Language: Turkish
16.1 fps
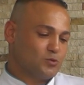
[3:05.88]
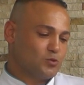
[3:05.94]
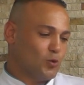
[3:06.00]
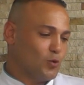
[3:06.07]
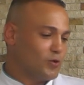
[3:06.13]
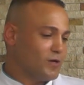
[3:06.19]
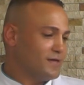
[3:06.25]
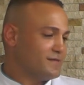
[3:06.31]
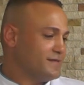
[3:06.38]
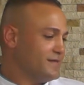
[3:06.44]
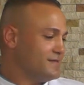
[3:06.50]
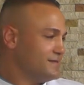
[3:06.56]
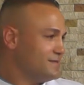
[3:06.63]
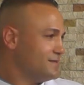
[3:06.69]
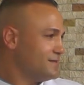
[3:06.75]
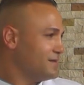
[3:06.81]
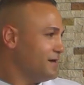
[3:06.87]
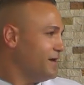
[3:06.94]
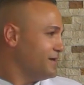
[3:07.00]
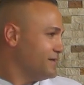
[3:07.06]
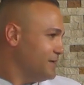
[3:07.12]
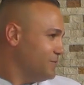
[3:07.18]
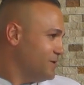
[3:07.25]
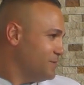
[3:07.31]
doğru adres
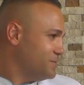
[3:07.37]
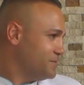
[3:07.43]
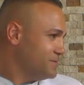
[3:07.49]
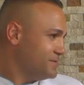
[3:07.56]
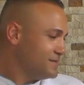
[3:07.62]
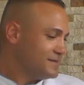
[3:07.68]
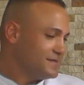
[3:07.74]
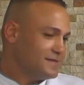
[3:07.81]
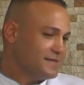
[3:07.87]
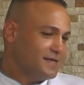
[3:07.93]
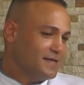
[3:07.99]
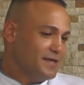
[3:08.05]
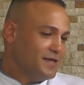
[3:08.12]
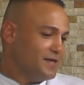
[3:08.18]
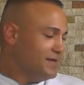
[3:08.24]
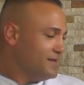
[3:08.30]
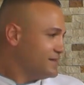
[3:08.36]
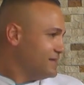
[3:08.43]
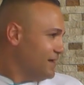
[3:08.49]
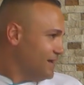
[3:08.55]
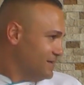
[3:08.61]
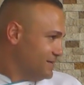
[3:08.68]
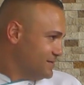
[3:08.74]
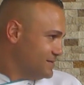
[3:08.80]
Kaya Kebap.
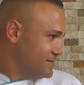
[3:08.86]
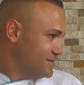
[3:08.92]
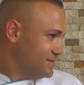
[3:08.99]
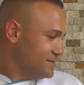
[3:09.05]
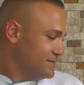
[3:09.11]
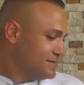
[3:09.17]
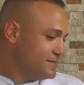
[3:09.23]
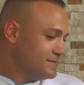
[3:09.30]
İddialıyız.